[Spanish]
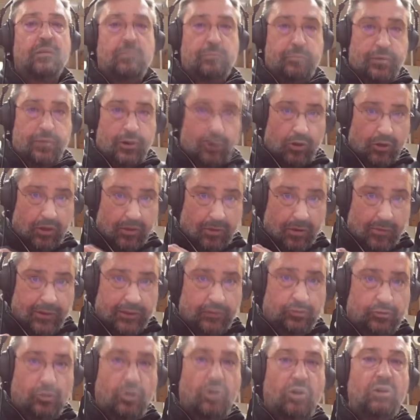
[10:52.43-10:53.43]
Pero de
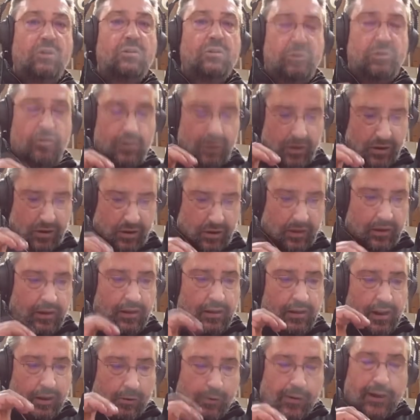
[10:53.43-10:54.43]
momento,
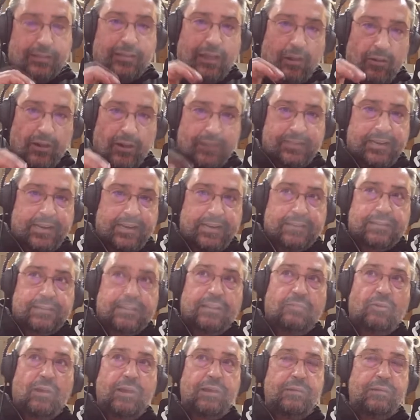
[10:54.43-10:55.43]
la cuarta ola sigue
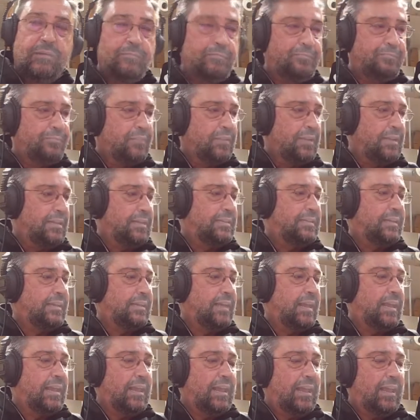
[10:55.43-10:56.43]
estando ahí y
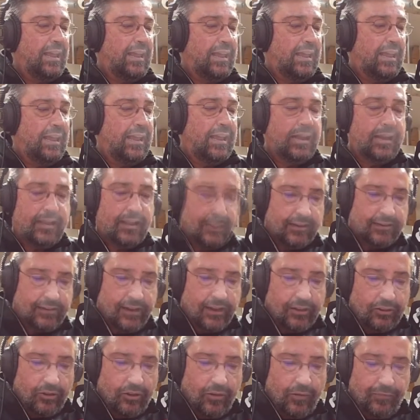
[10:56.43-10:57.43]
sigue
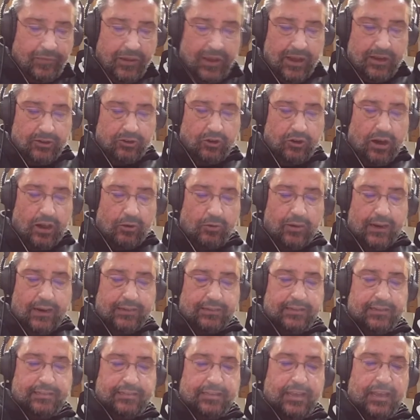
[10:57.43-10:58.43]
increciendo. Son algunas
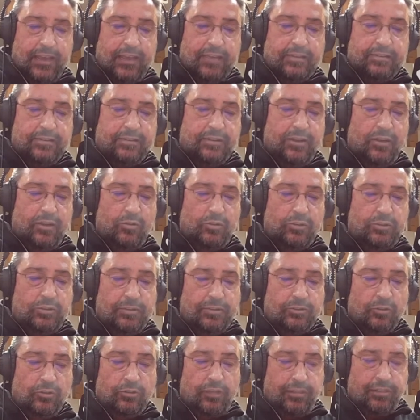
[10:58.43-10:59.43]
de esas eh,
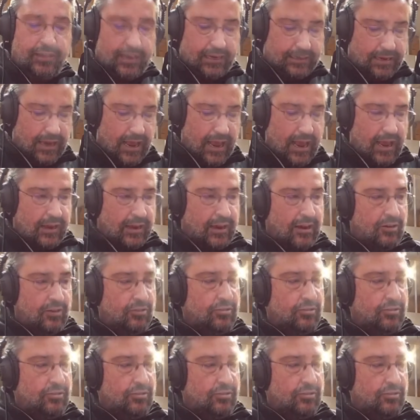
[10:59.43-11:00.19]
últimas noticias que nos